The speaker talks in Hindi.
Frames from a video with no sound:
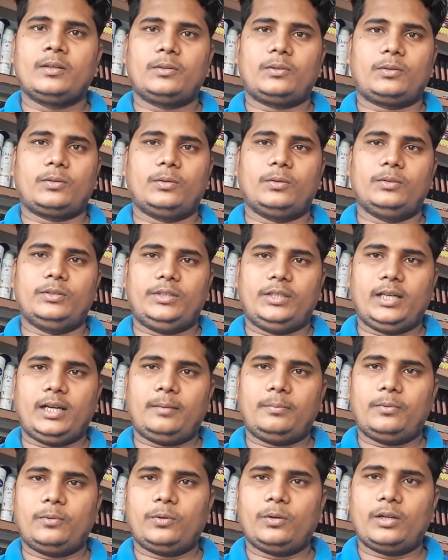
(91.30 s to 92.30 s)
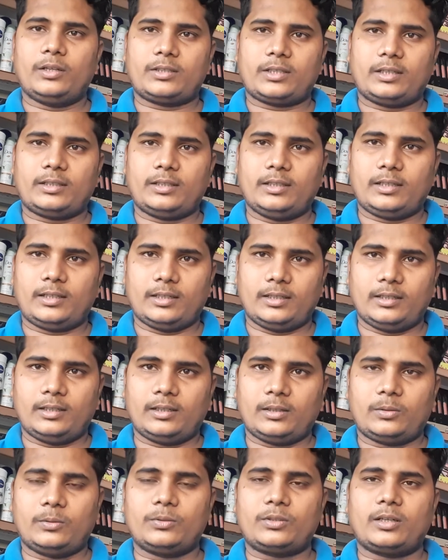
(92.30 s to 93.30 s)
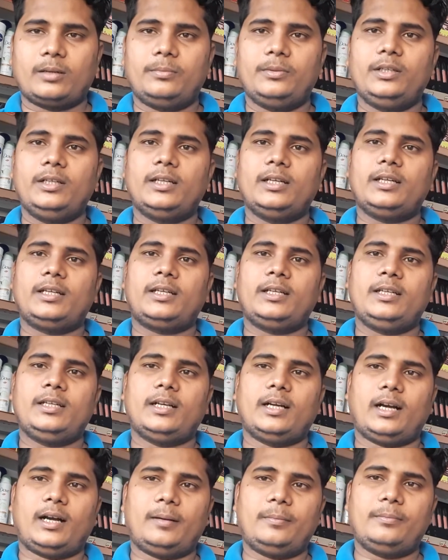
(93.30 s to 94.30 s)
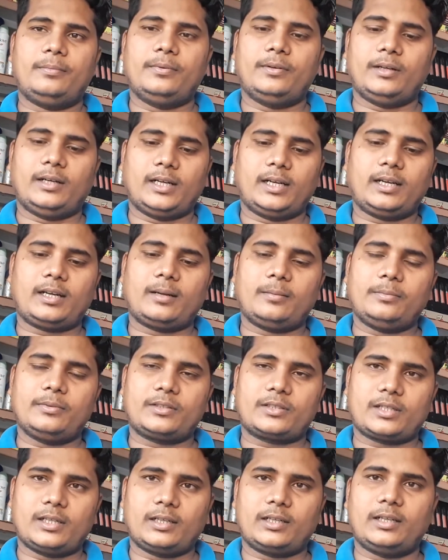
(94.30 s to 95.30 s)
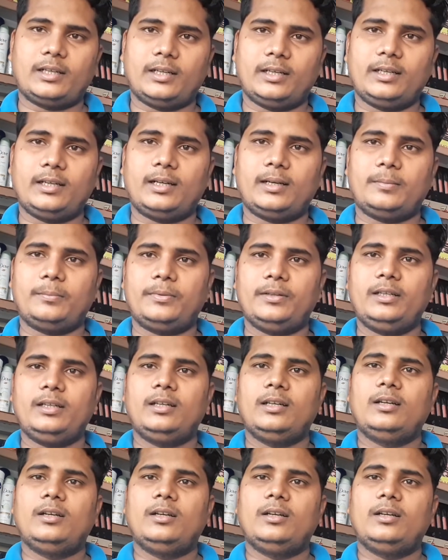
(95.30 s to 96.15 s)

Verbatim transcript: तो ये आप लोगों के साथ एक खुशखबरी है कि आप अगर आप स्टक्ड हैं यहाँ पे